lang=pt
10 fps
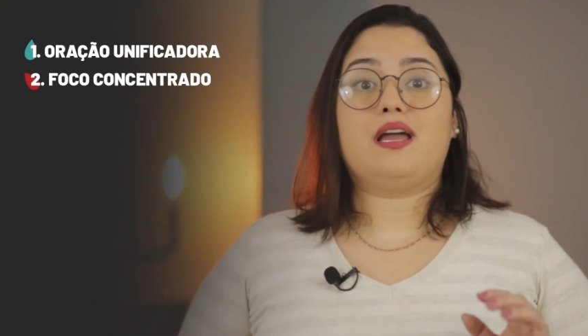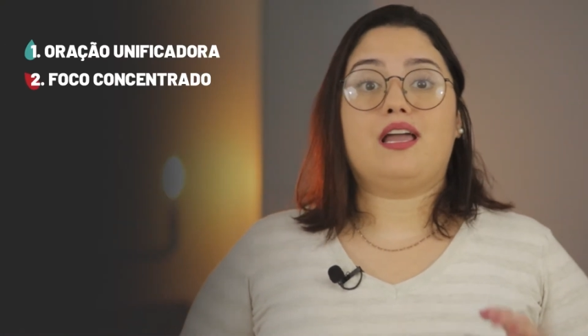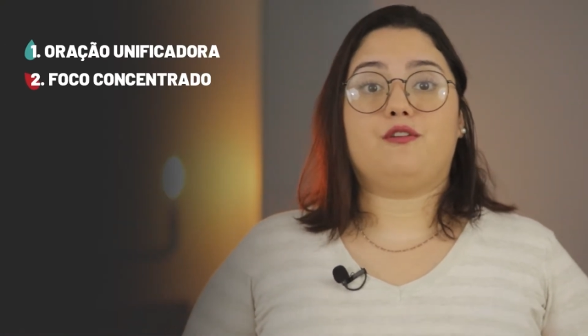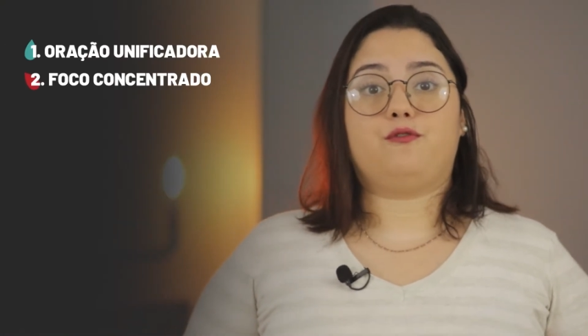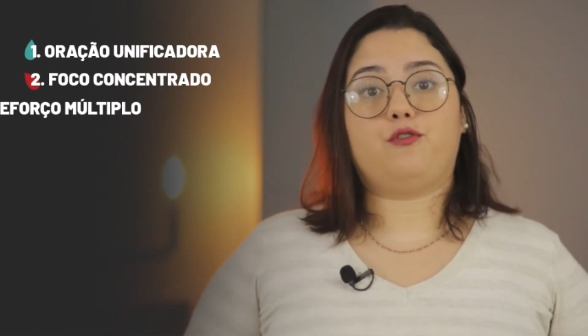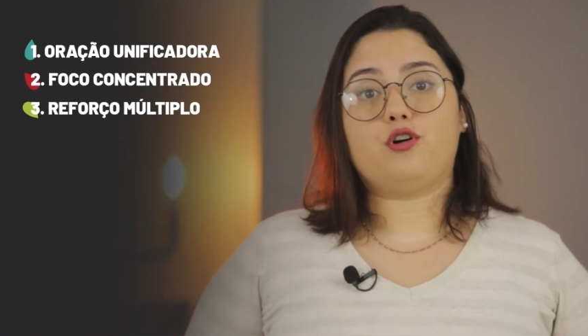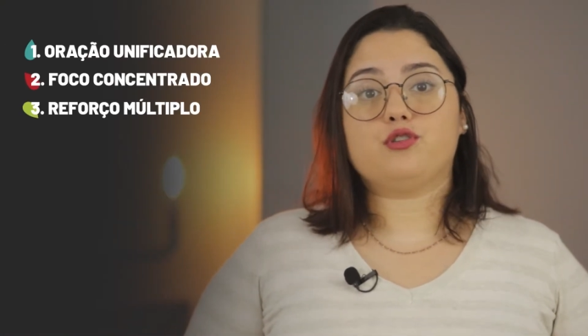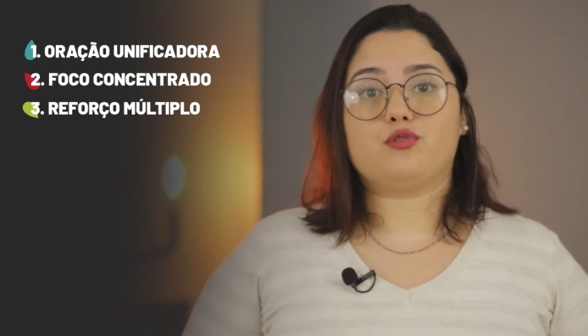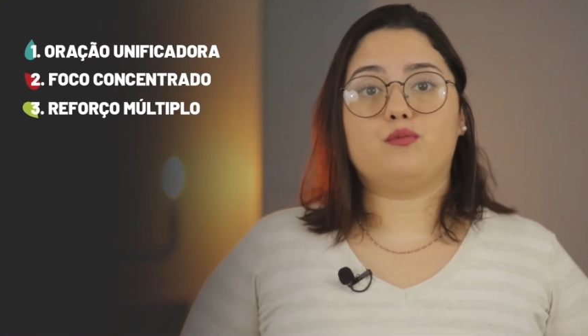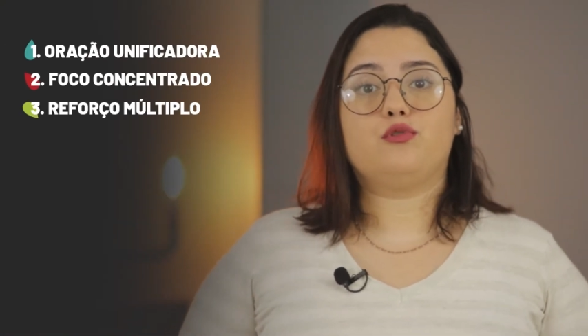
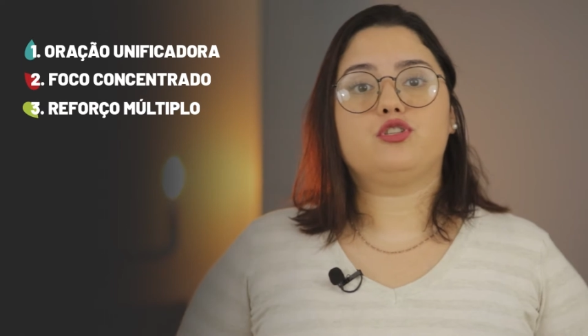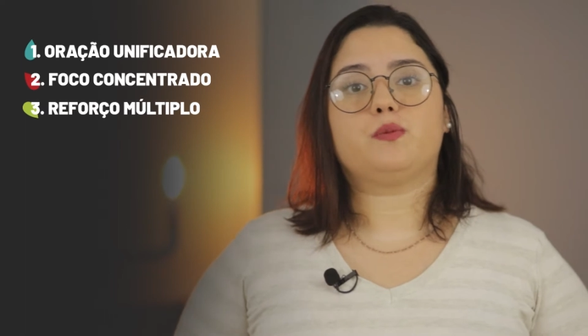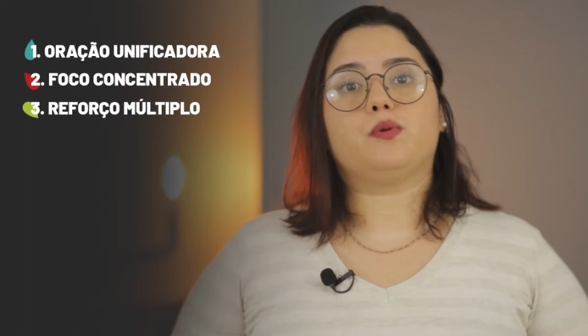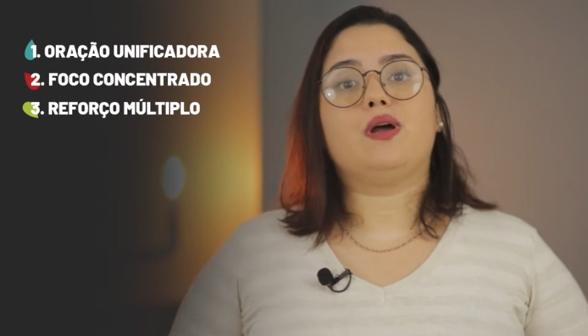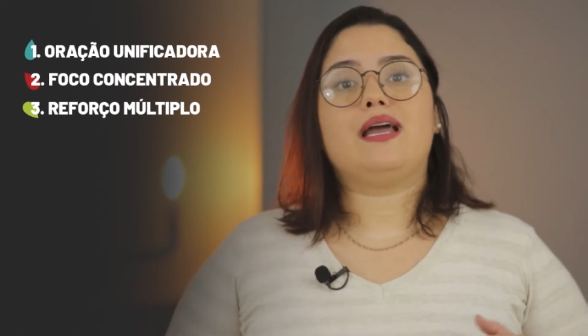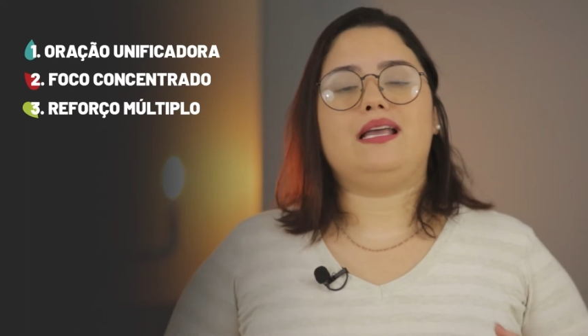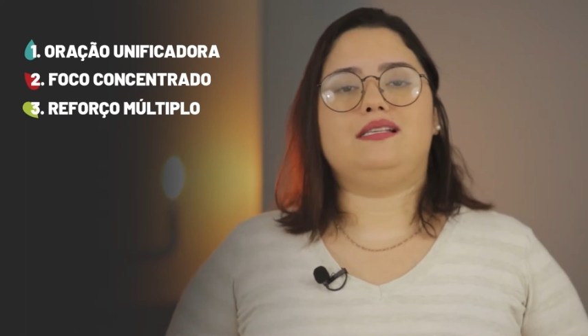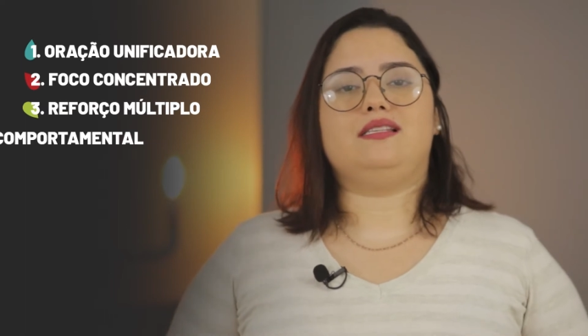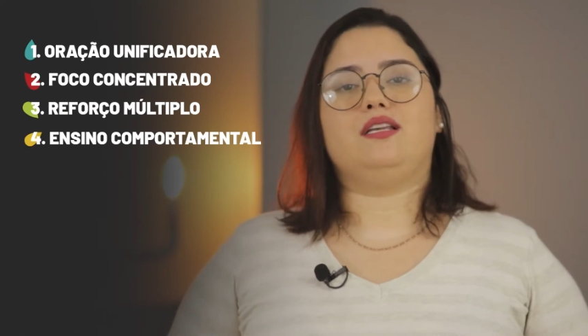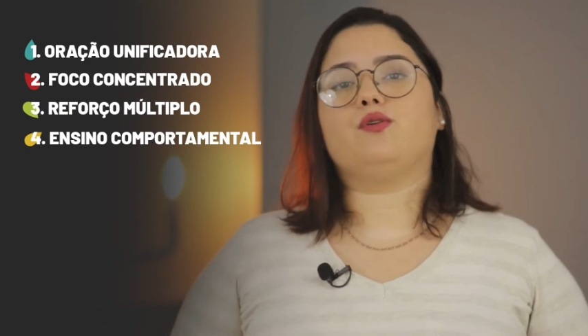reforço múltiplo,
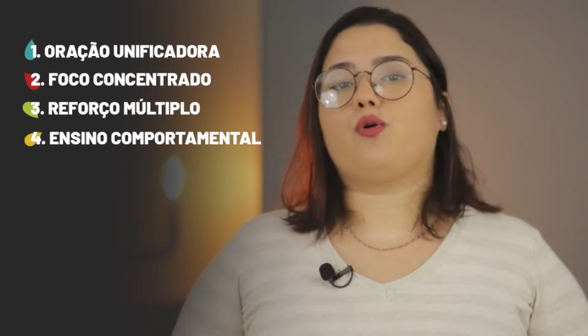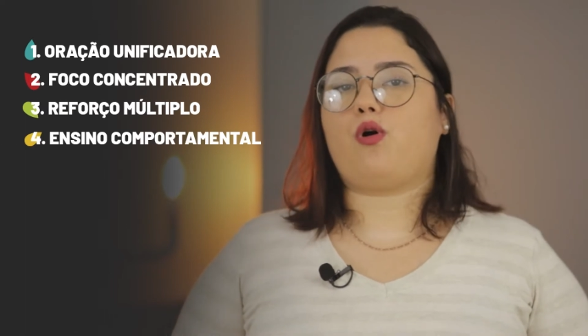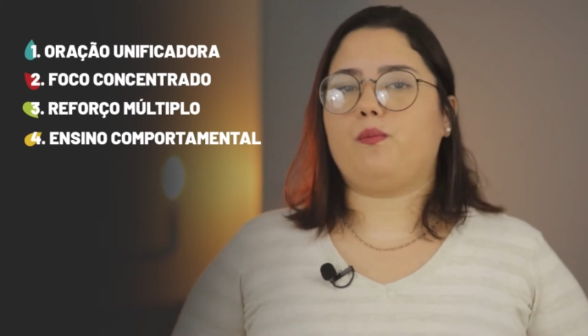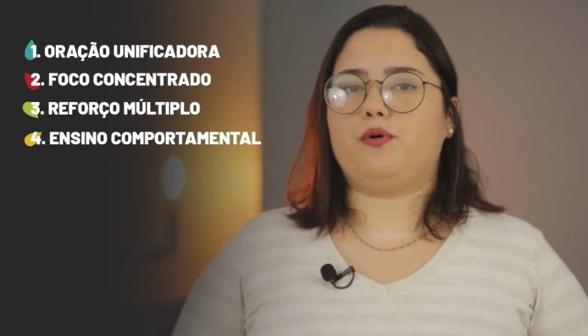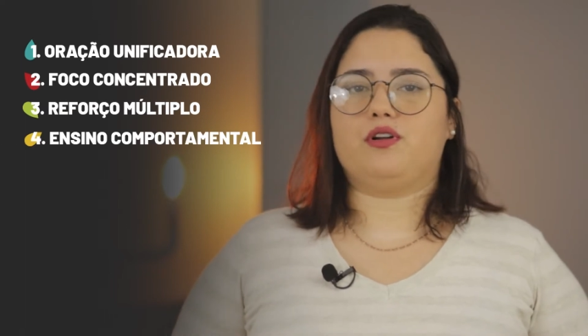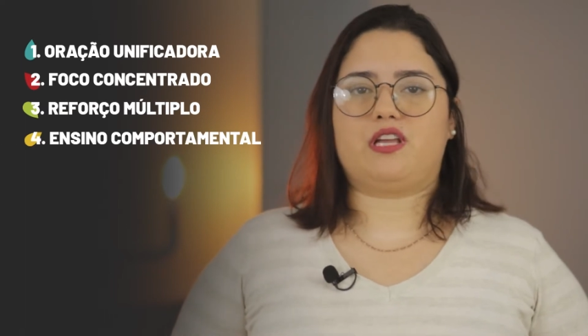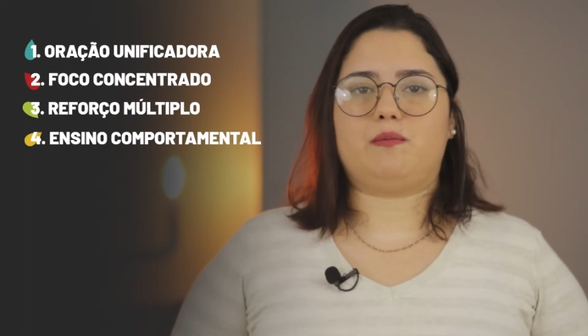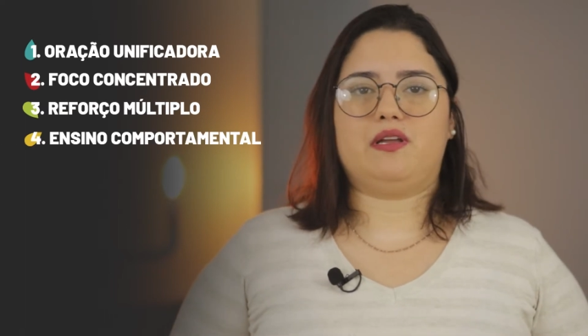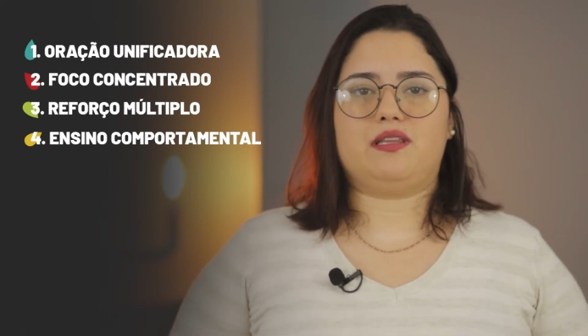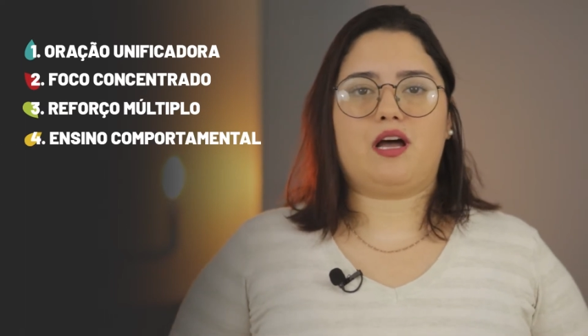ensino
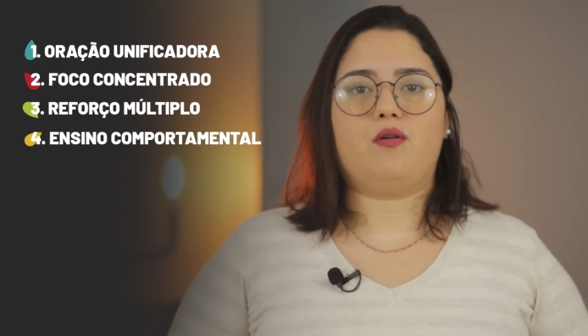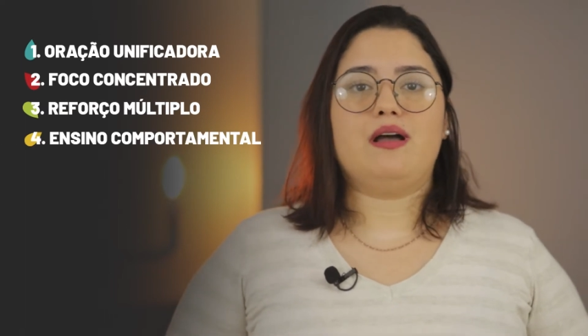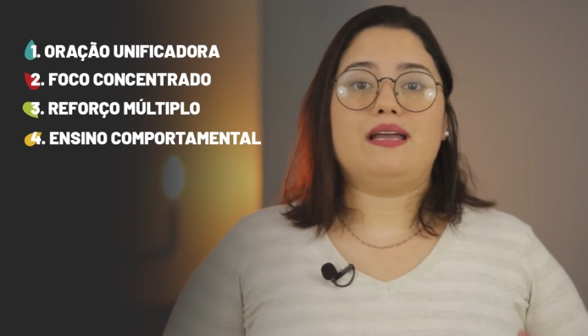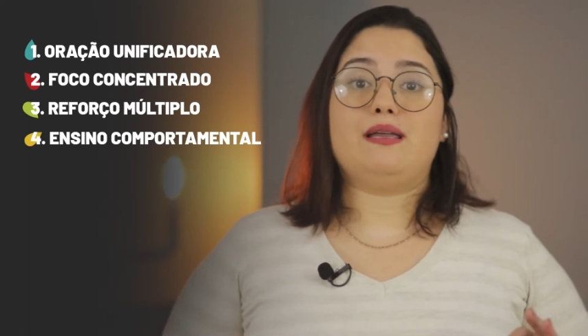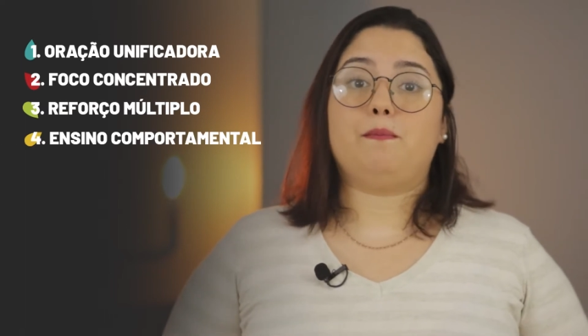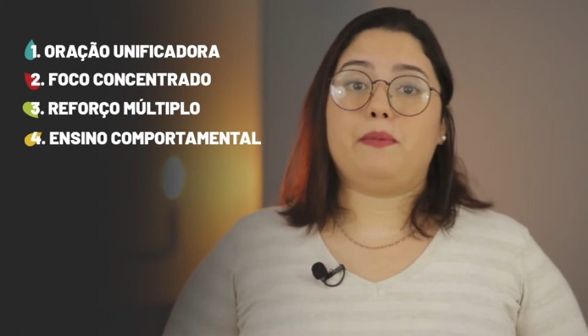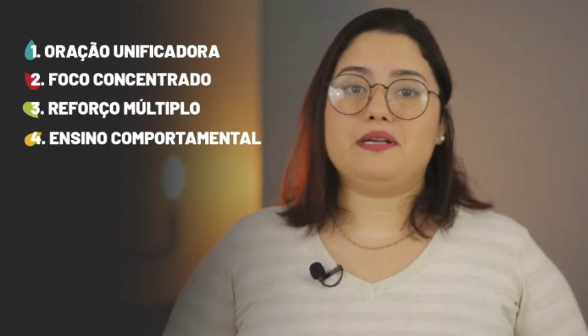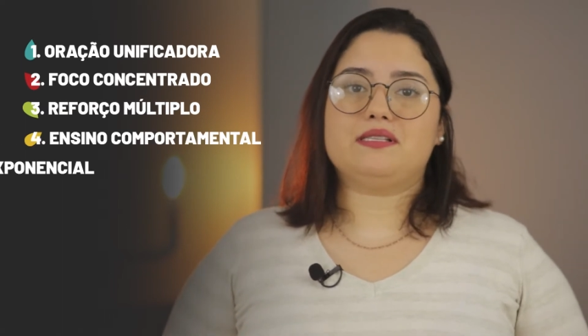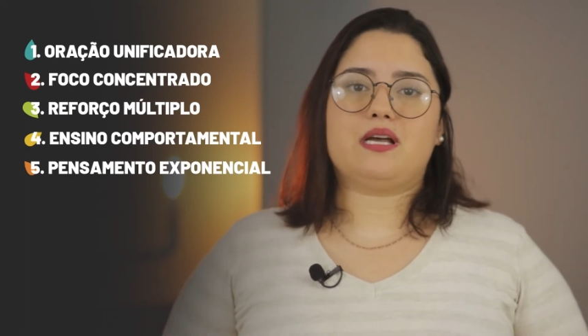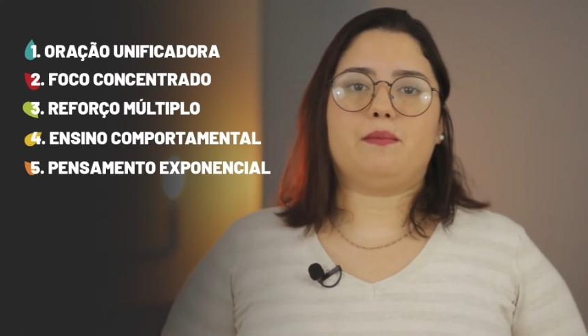comportamental e
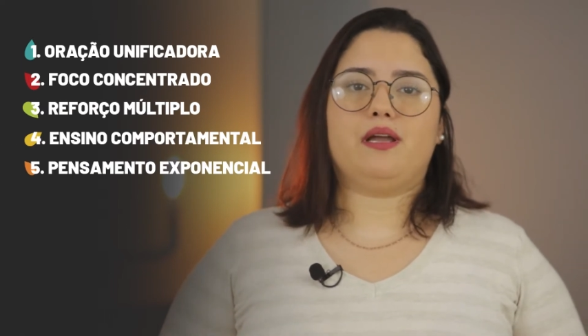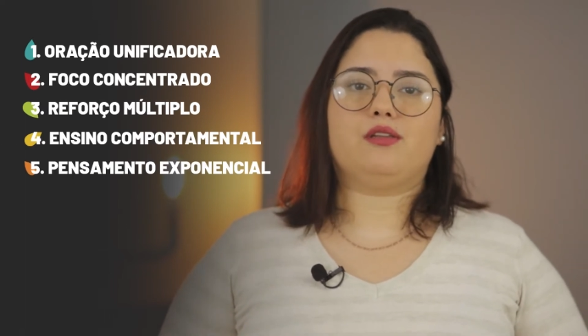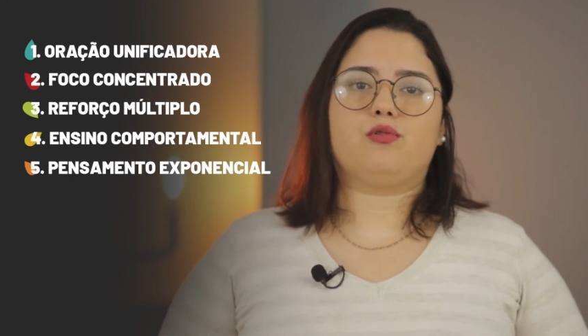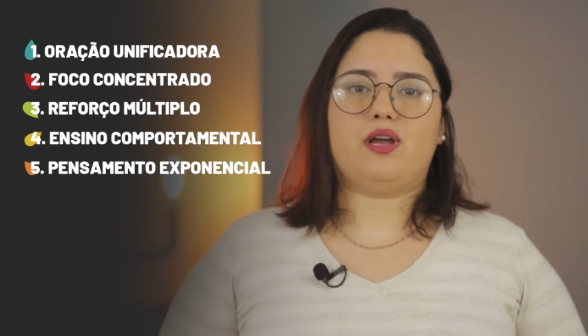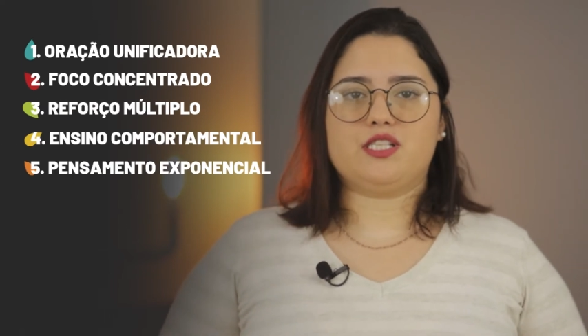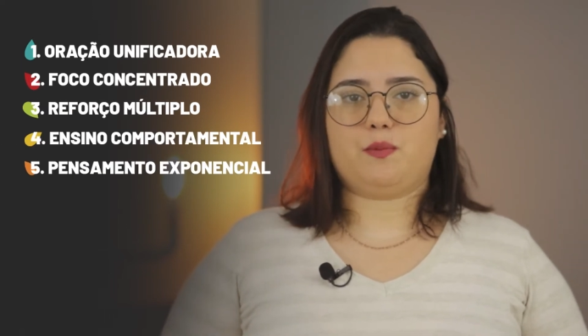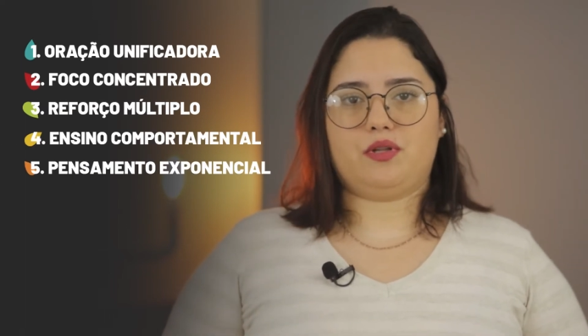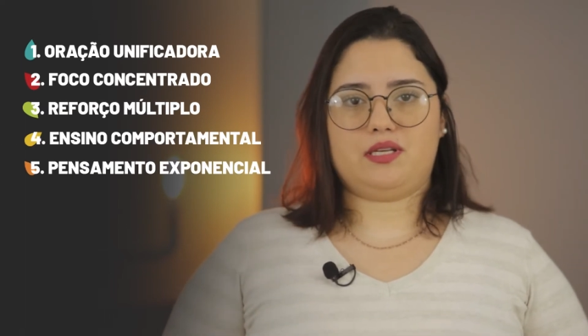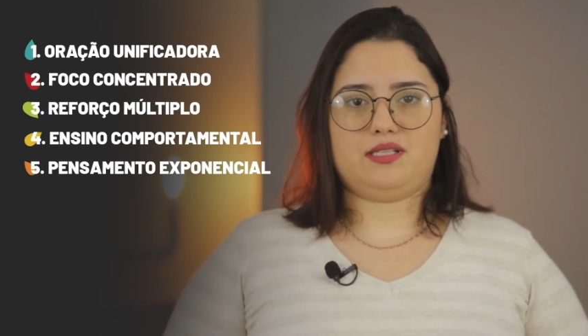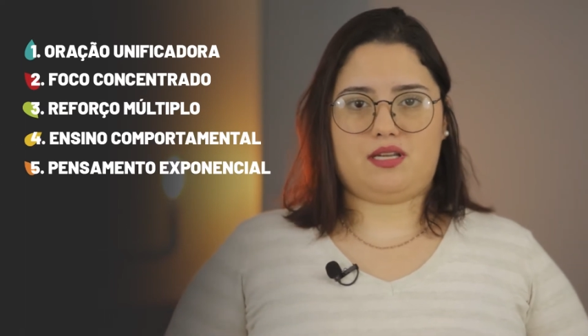pensamento
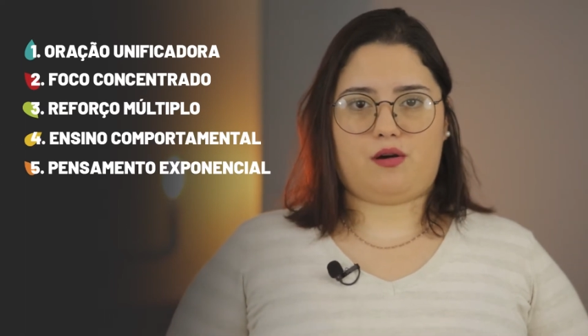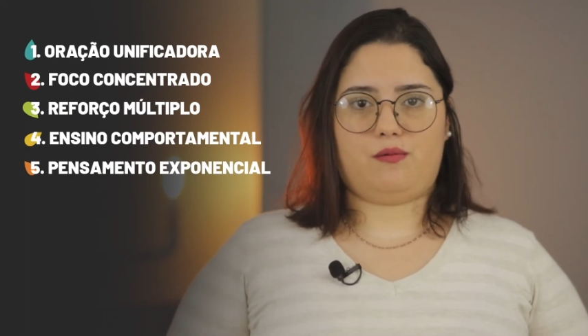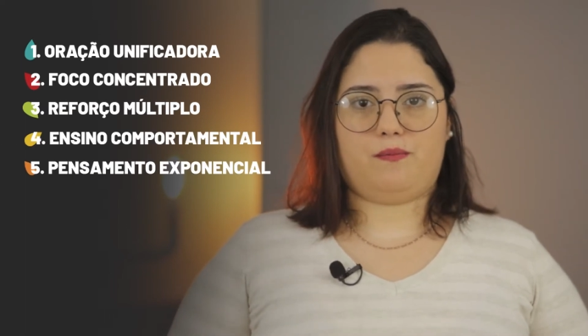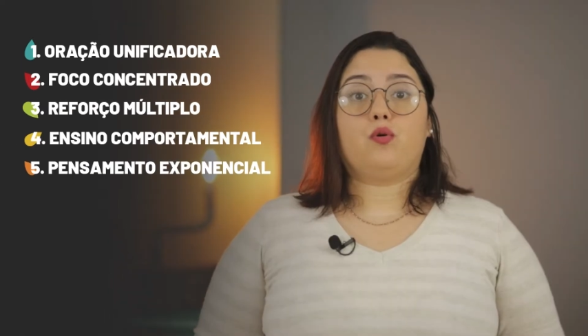exponencial.